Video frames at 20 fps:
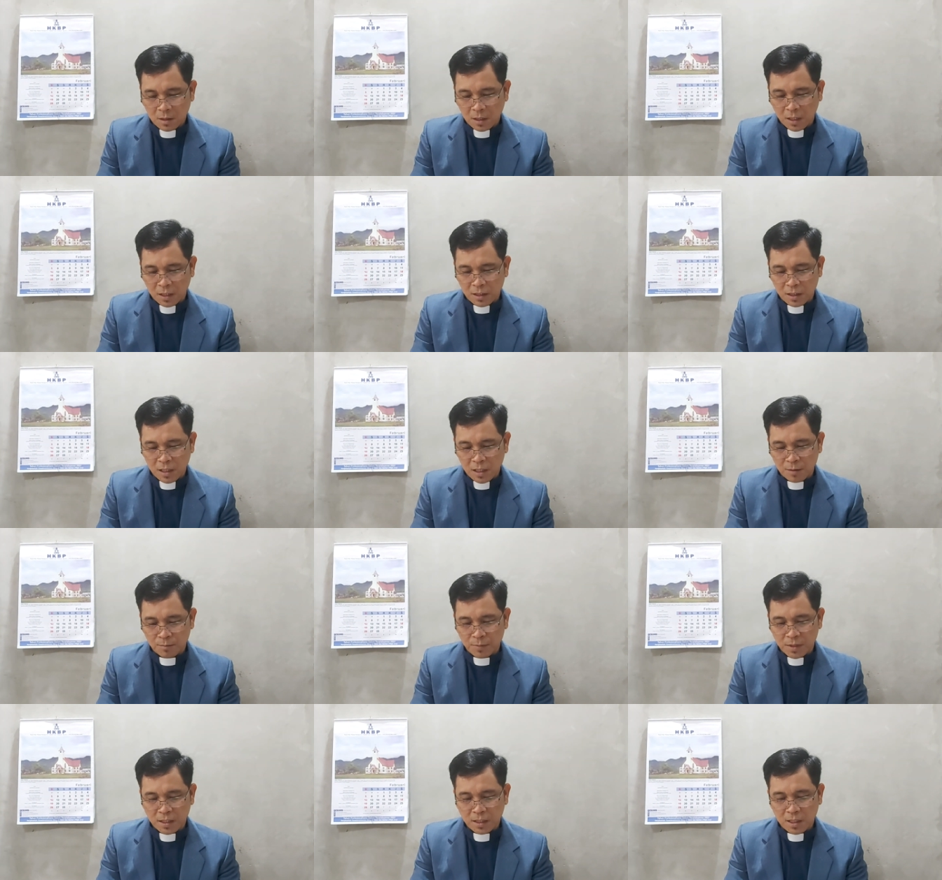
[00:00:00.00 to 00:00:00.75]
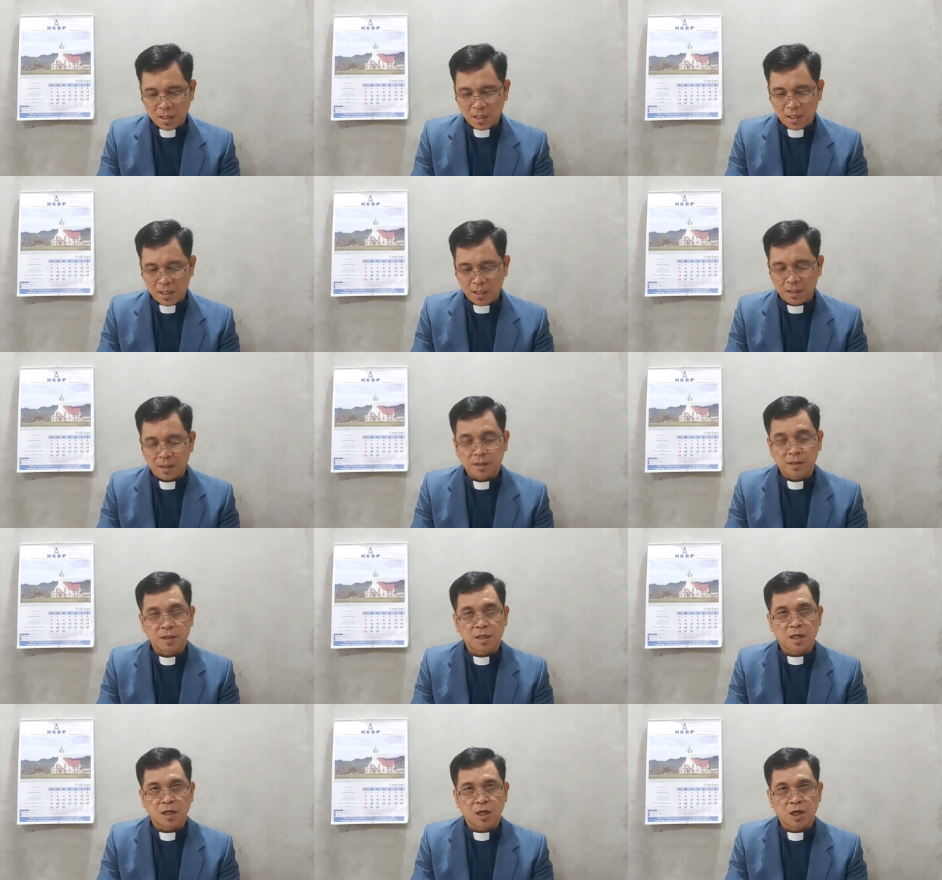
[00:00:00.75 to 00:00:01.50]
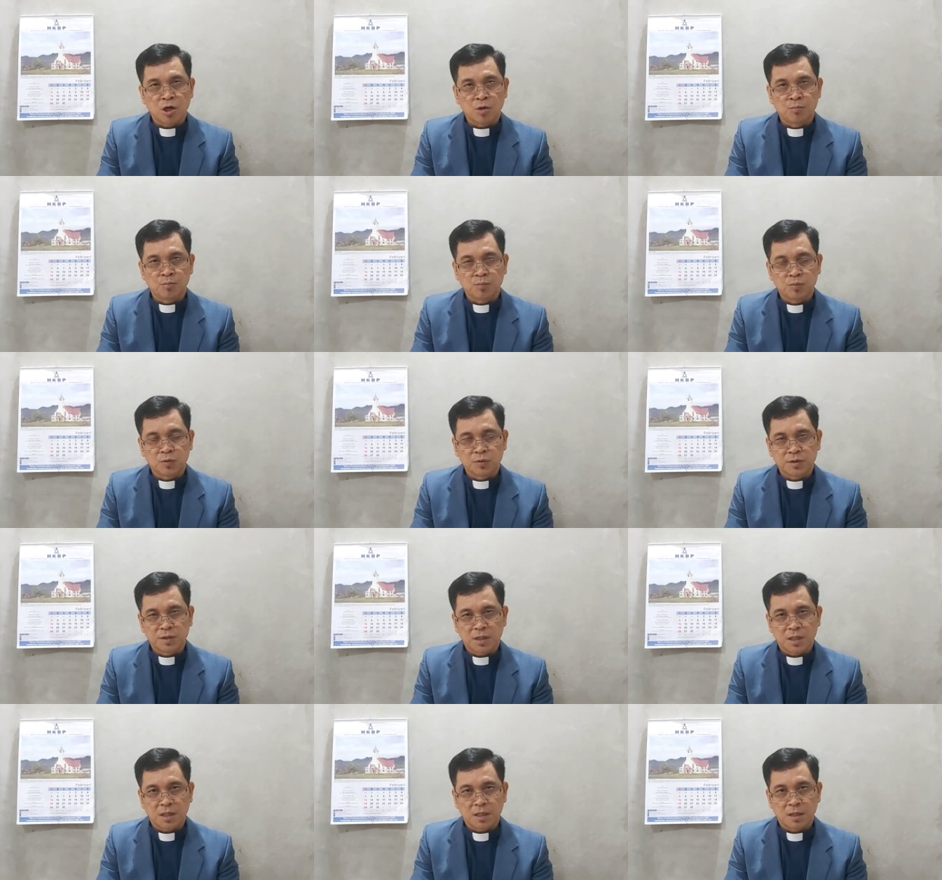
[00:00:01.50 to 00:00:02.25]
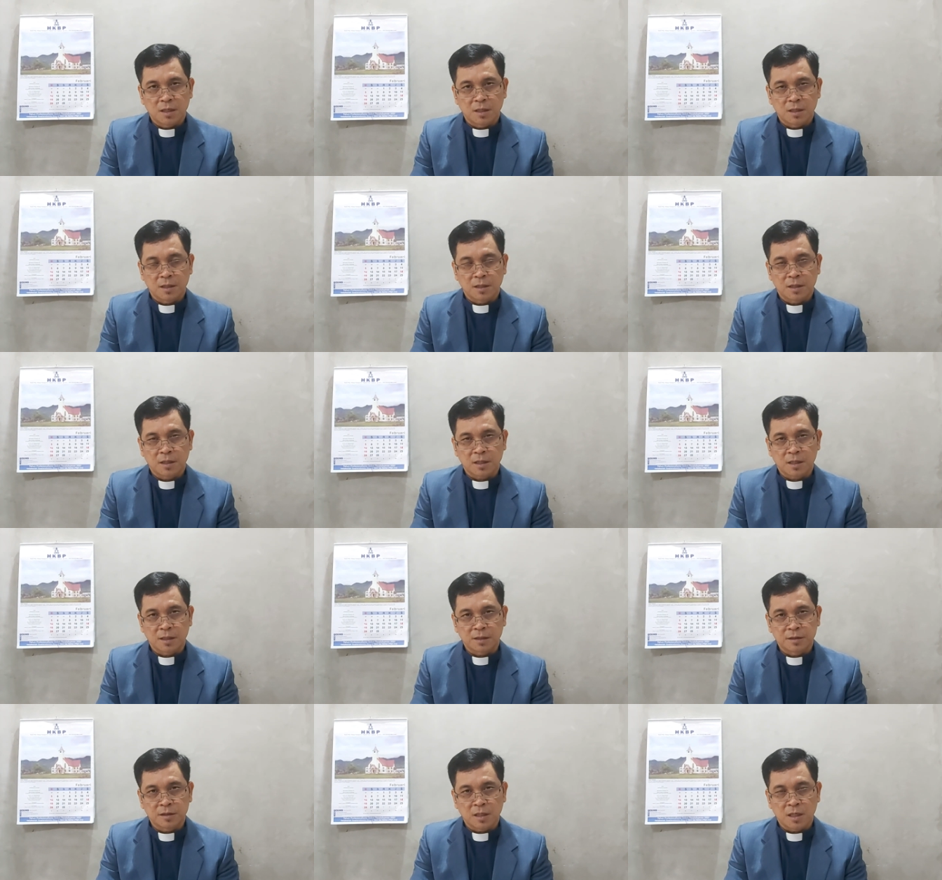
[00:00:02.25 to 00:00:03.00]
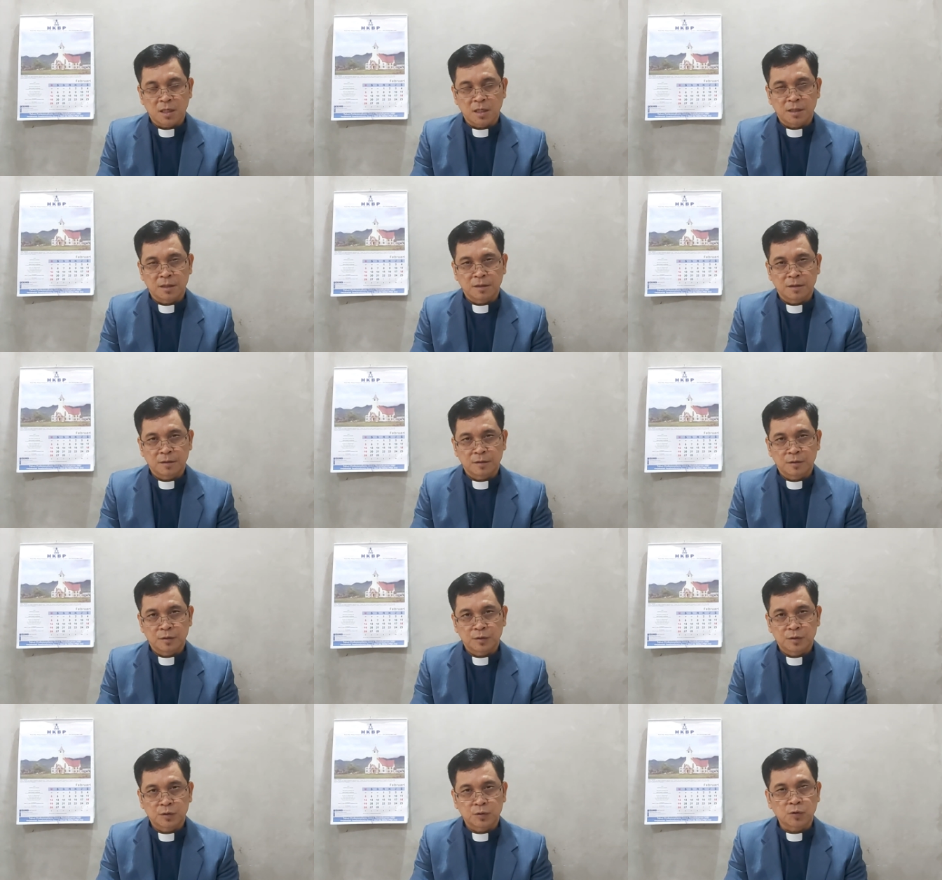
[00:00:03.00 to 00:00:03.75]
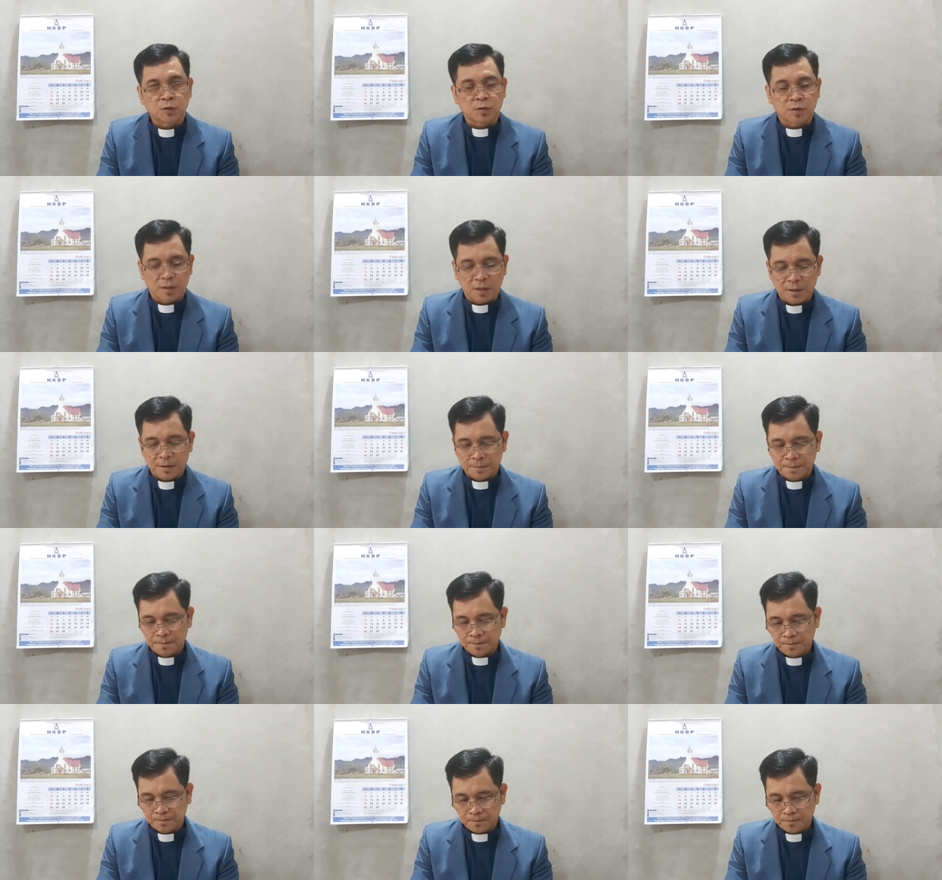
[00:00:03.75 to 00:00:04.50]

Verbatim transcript: karena merekalah yang empunya kerajaan surga.